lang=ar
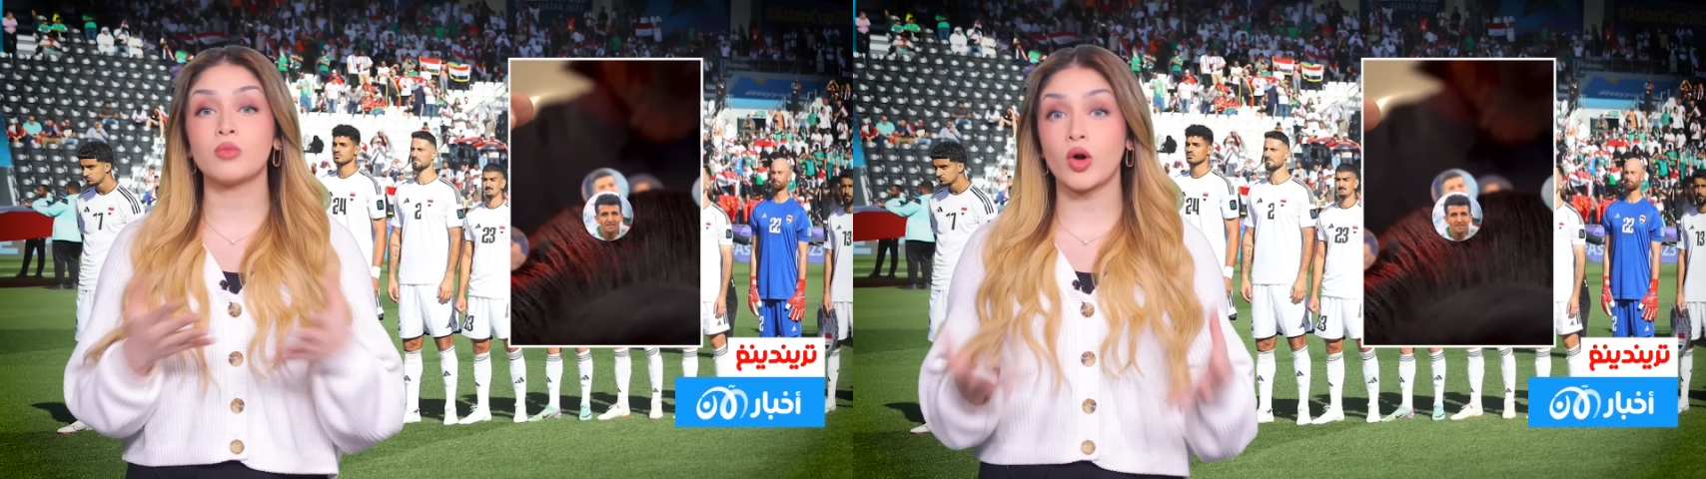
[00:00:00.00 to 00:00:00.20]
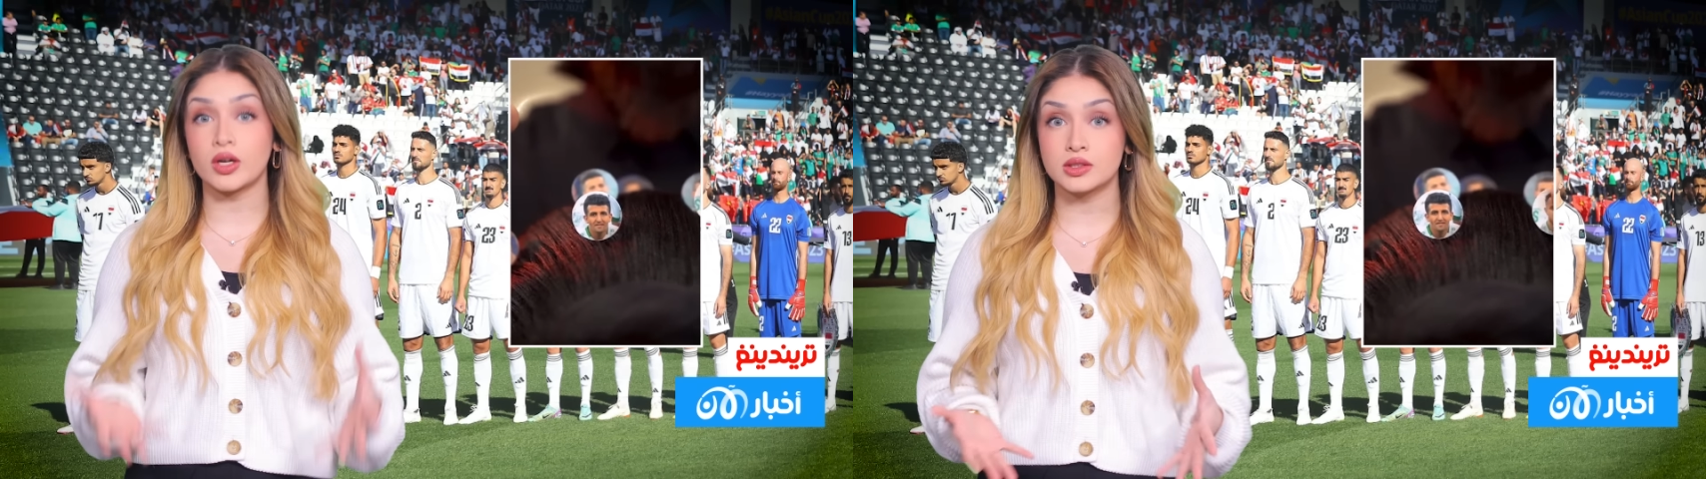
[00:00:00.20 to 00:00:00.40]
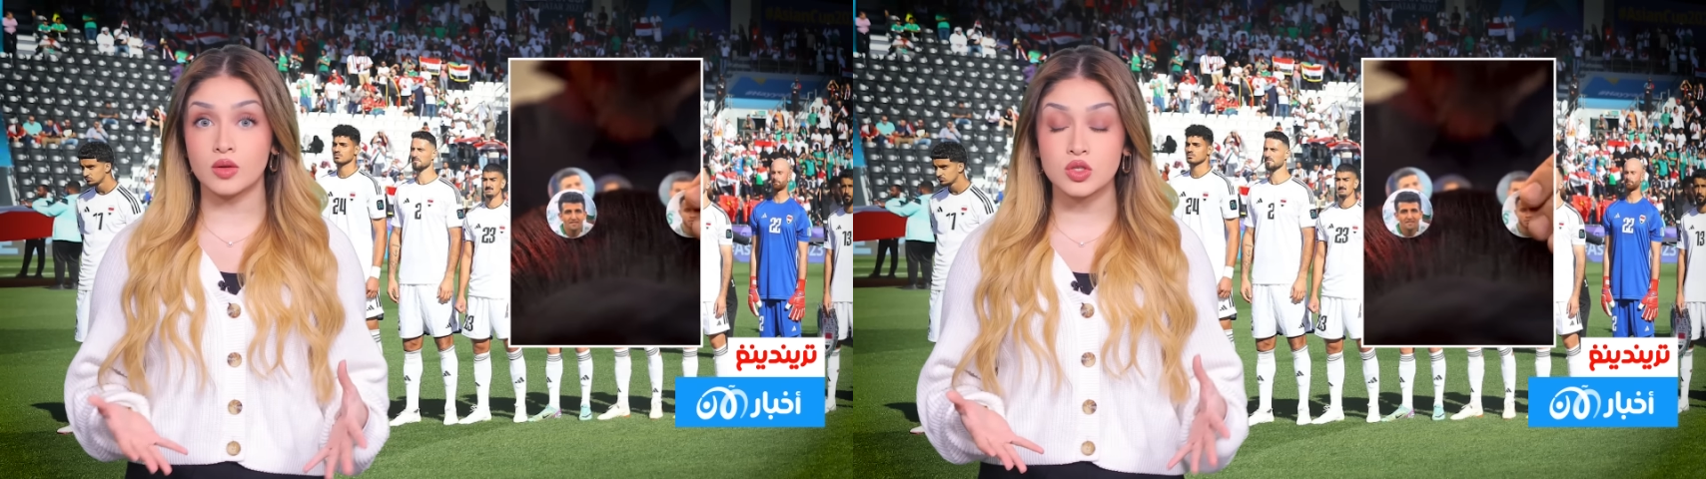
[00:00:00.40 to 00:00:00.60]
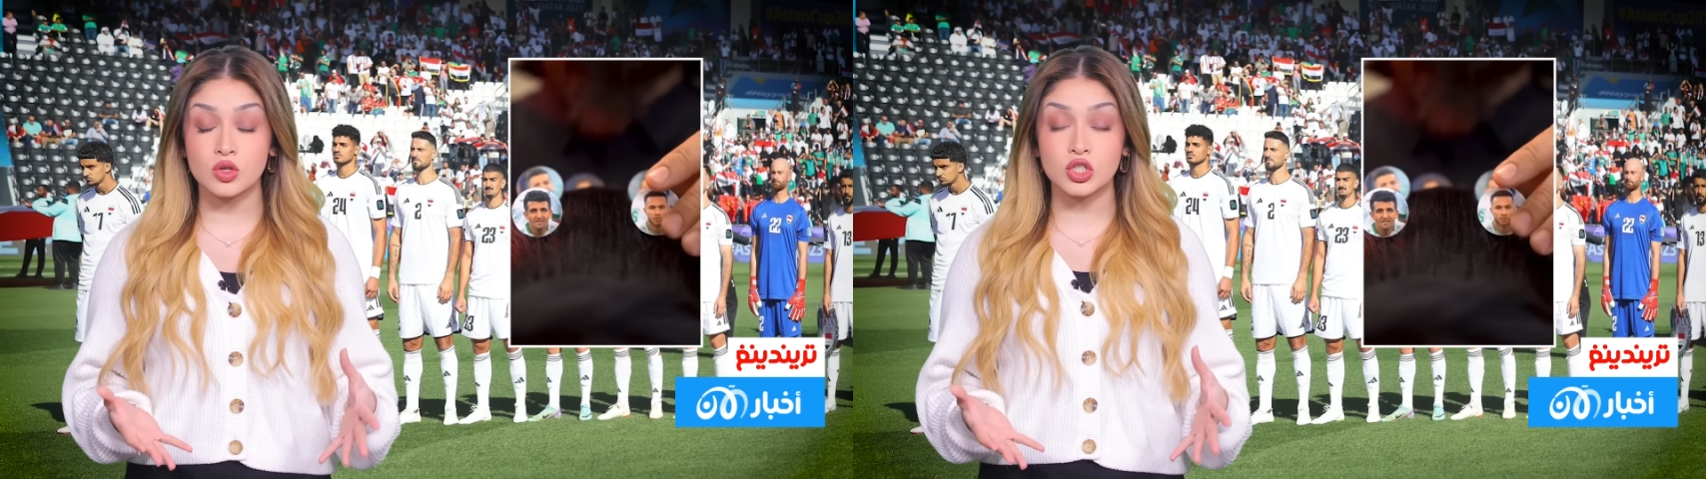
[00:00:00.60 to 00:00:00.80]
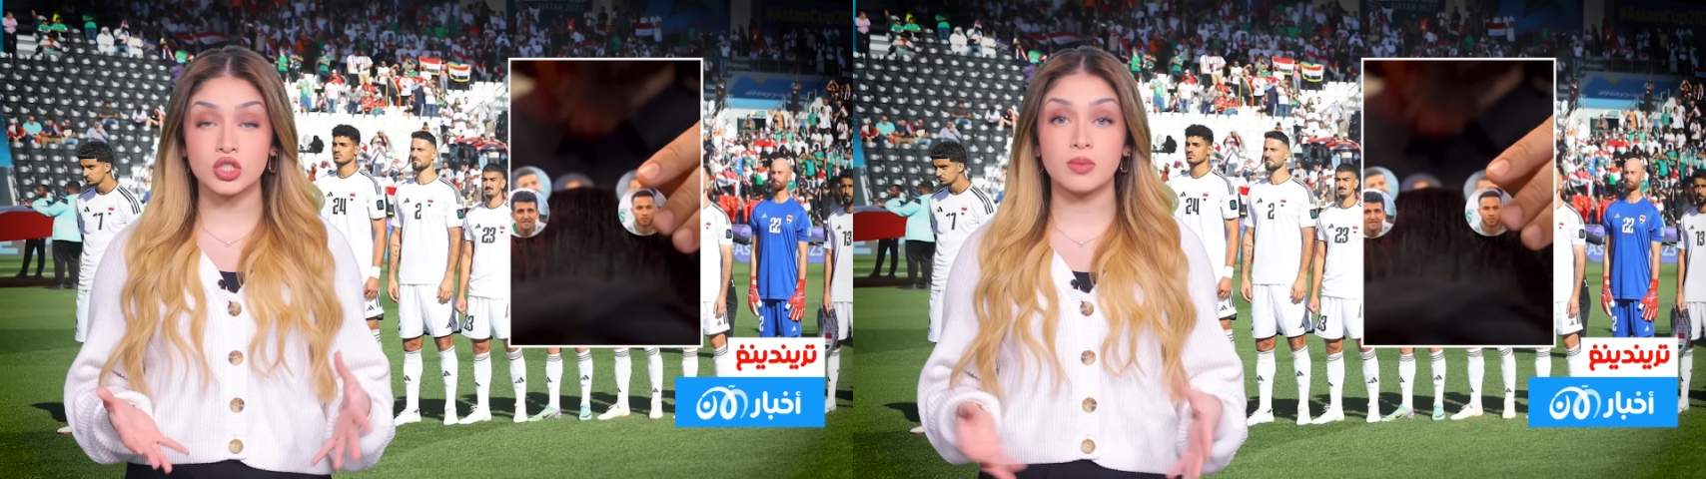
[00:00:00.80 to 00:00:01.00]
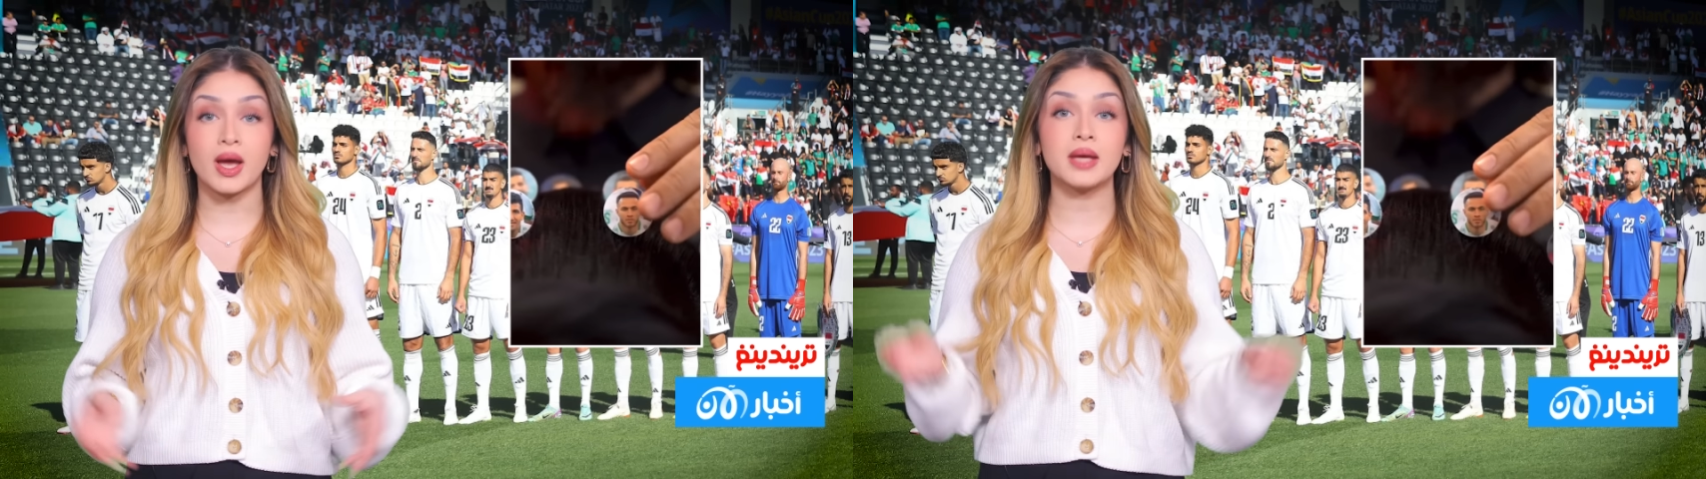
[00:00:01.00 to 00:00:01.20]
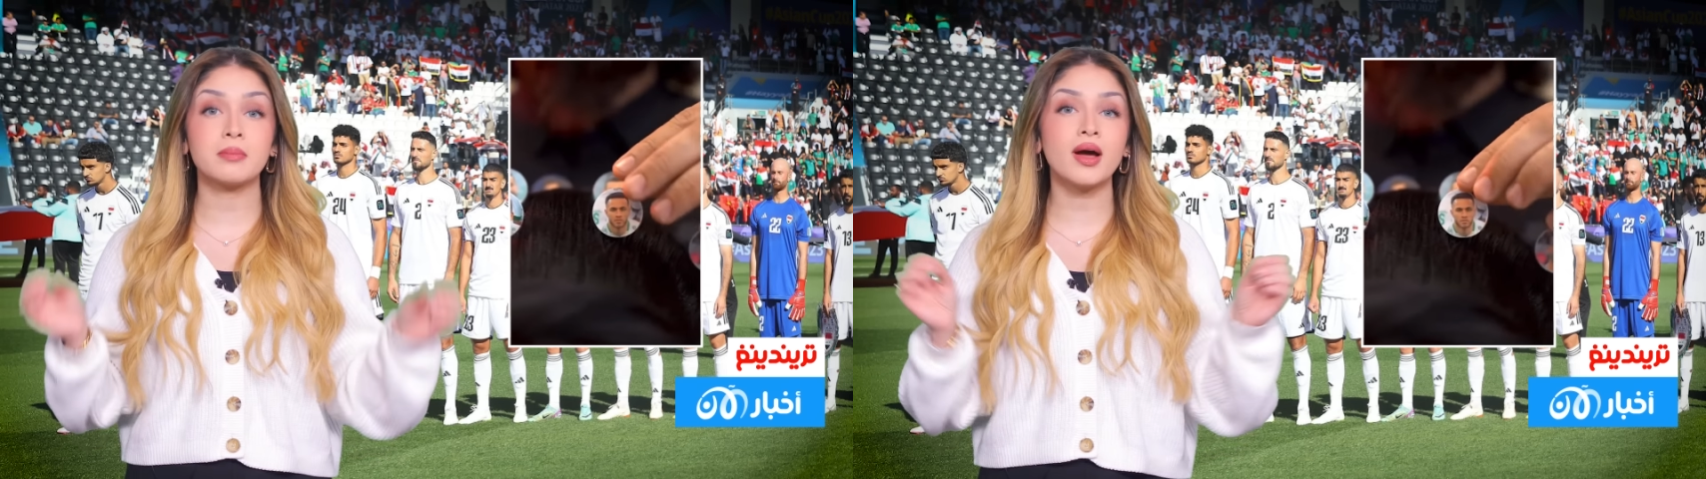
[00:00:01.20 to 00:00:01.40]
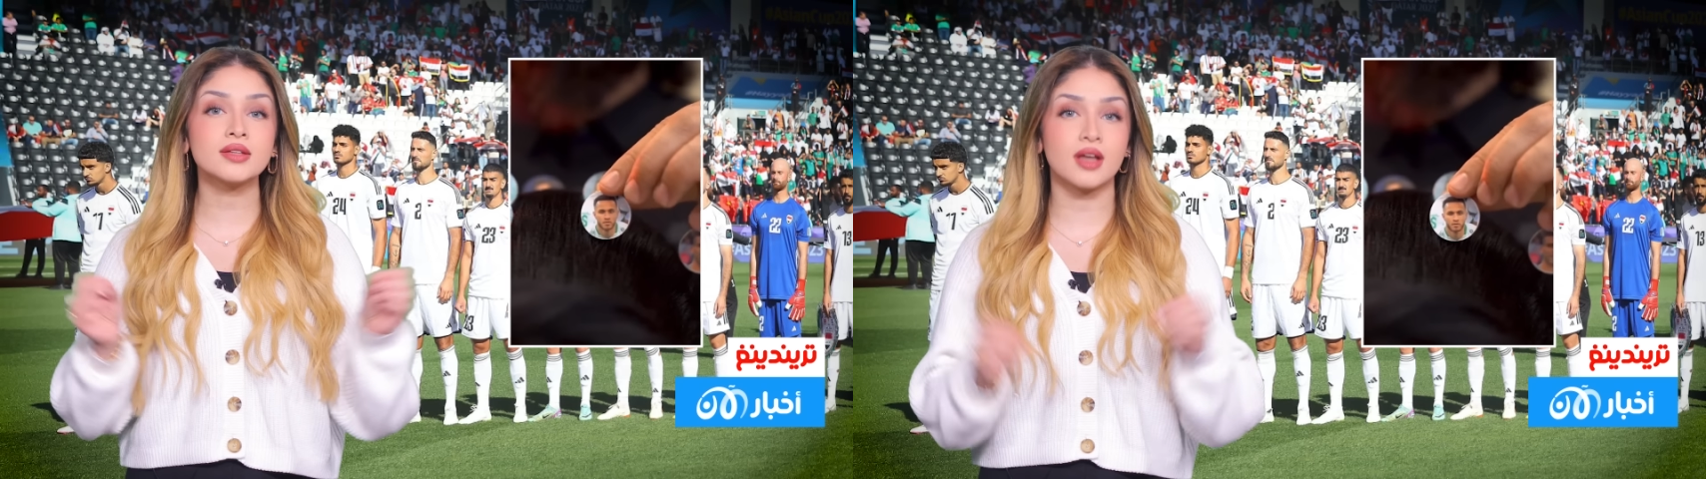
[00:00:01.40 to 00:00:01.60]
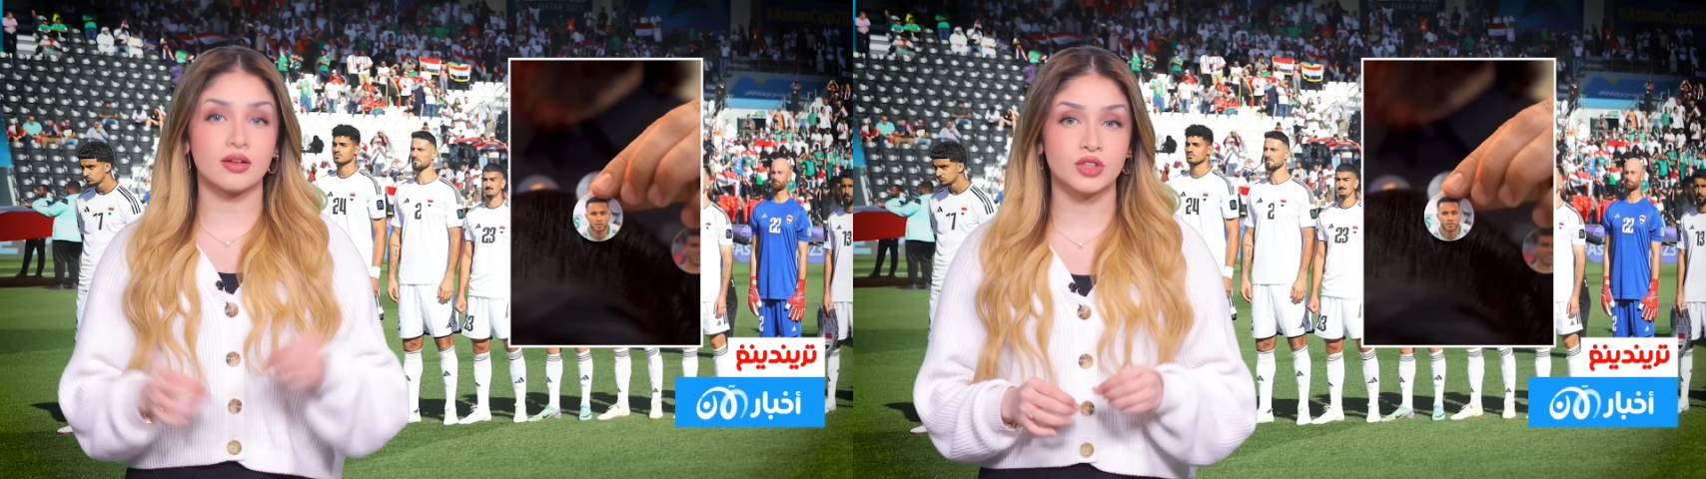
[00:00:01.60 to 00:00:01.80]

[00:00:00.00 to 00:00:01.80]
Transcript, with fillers: مواقع التواصل الاجتماعي مقطع